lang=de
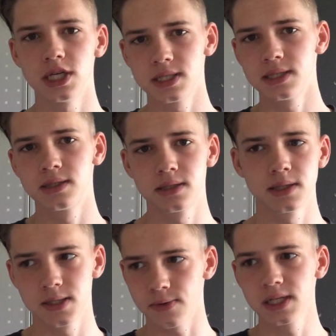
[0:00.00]
Jasons
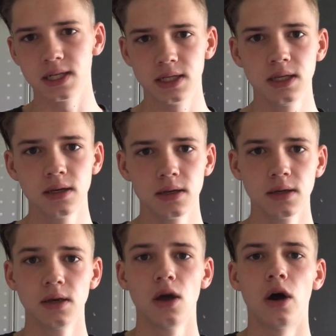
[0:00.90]
zweites Handy.
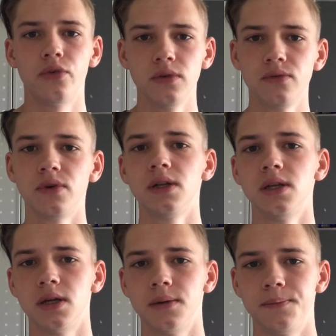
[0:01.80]
Auf jeden
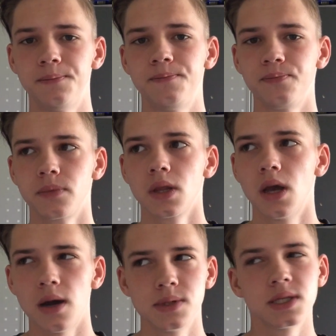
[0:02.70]
Fall ähm,
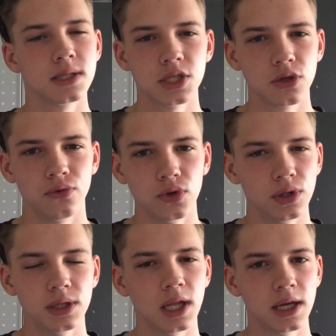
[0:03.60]
habe ich es nicht
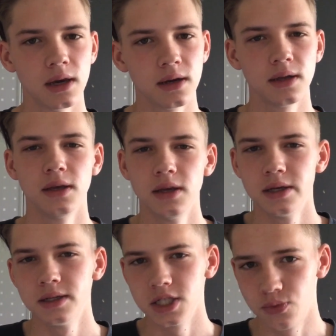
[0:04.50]
gefunden, leider.
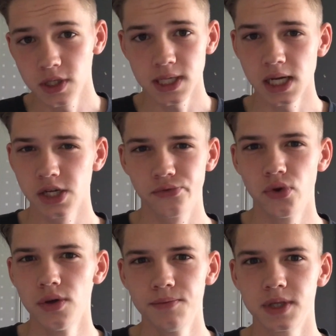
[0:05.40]
Ich wollte es eigentlich
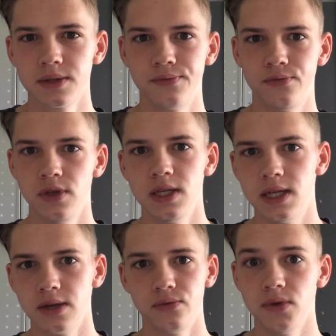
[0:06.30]
filmen, wie,
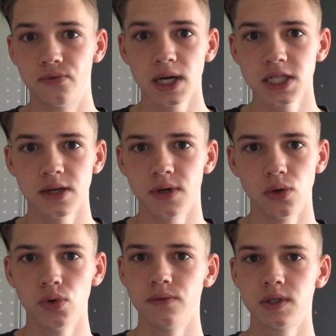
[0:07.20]
der, wie frech der
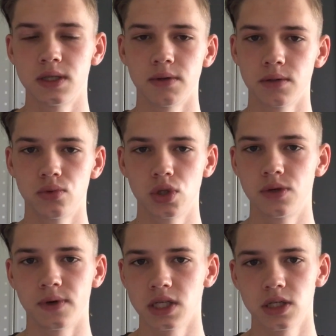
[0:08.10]
war. Ohne Witz, der war
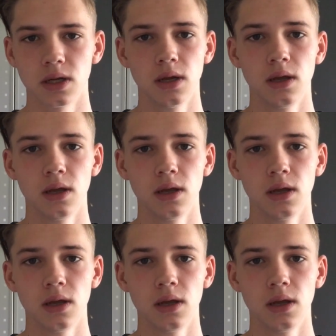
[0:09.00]
wirklich frech.